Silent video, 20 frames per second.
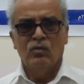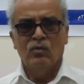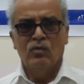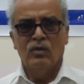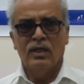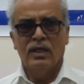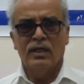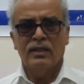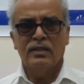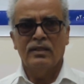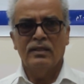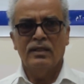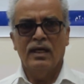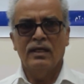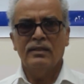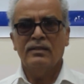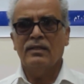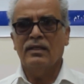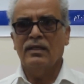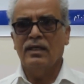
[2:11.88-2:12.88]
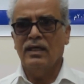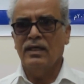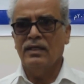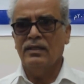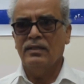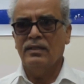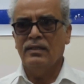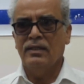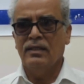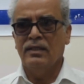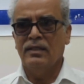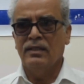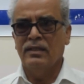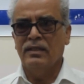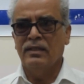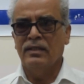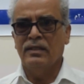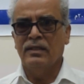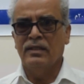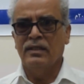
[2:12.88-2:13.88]
ولكن حتى الآن
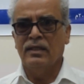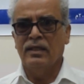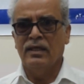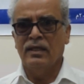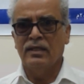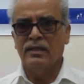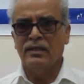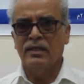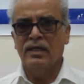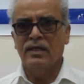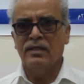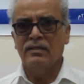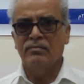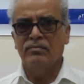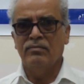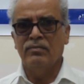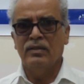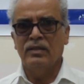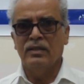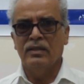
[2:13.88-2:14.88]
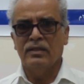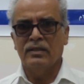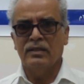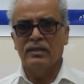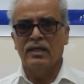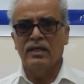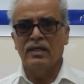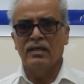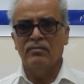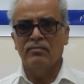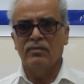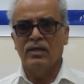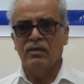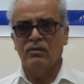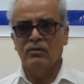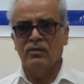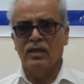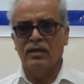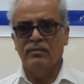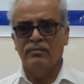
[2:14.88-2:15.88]
آه، الجانب رجال
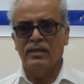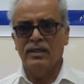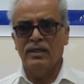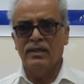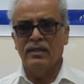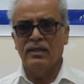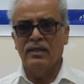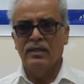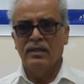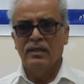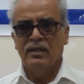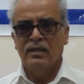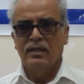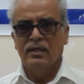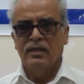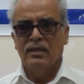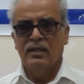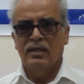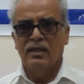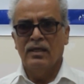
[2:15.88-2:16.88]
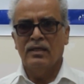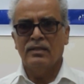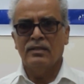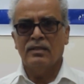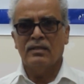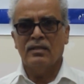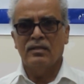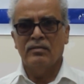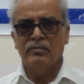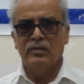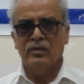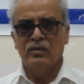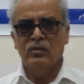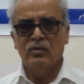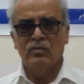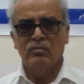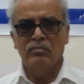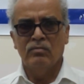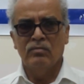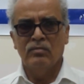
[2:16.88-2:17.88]
المال والأعمال لا نرى
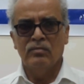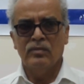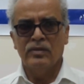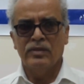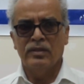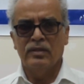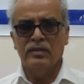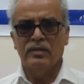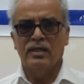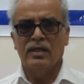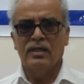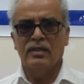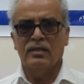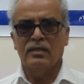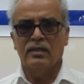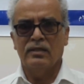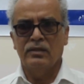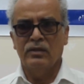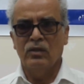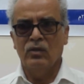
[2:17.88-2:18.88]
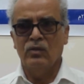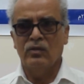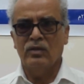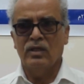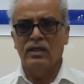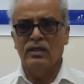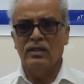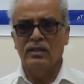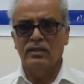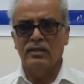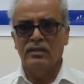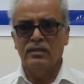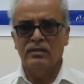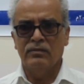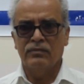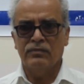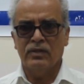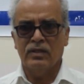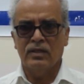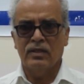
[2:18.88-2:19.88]
منهم مثل ذلك الدور
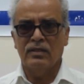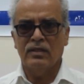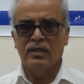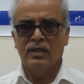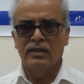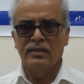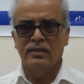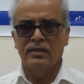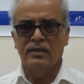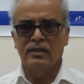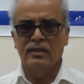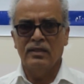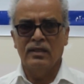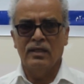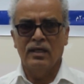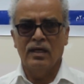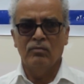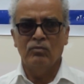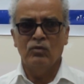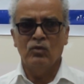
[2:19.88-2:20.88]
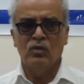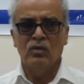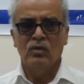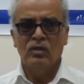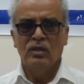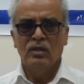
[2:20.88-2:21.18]
الذي افترض أن يلعبوه